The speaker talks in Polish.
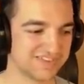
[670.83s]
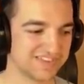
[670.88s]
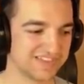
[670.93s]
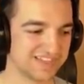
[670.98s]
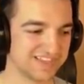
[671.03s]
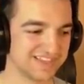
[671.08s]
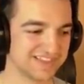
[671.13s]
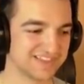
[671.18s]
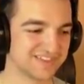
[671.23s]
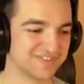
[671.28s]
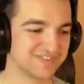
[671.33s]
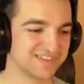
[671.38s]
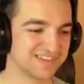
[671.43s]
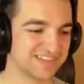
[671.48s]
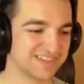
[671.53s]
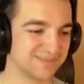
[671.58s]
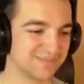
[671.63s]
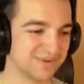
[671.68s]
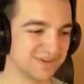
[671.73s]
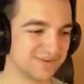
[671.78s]
wrzucenie,
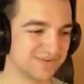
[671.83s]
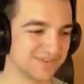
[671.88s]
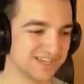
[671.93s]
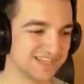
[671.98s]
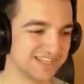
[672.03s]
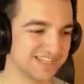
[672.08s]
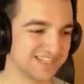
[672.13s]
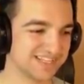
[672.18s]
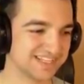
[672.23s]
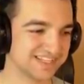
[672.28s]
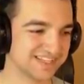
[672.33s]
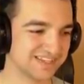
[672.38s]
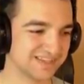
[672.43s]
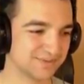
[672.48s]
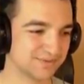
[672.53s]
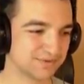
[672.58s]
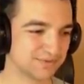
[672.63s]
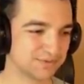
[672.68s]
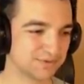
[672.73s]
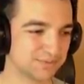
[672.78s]
zrzucenie biegu na jedynkę to
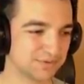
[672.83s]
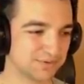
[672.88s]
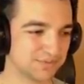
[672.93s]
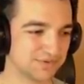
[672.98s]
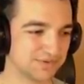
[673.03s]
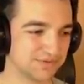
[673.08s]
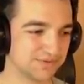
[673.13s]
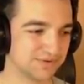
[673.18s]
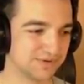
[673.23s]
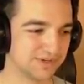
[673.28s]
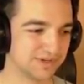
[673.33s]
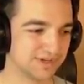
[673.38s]
nie był dobry pomysł.